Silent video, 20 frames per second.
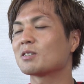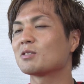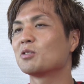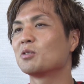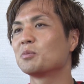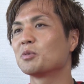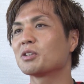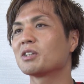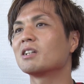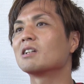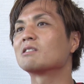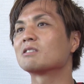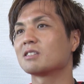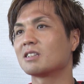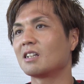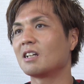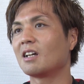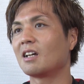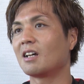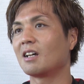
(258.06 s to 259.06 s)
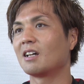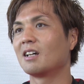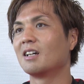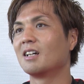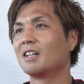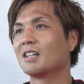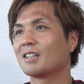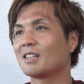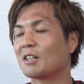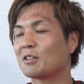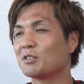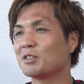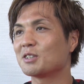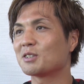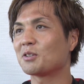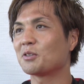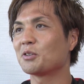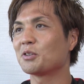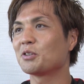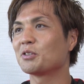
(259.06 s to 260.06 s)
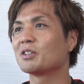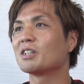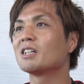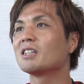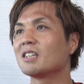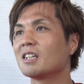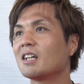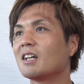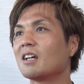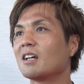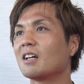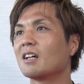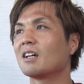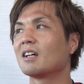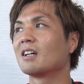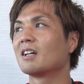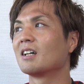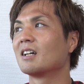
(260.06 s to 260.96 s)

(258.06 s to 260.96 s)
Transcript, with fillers: そう思ってなくて、逆にその4年で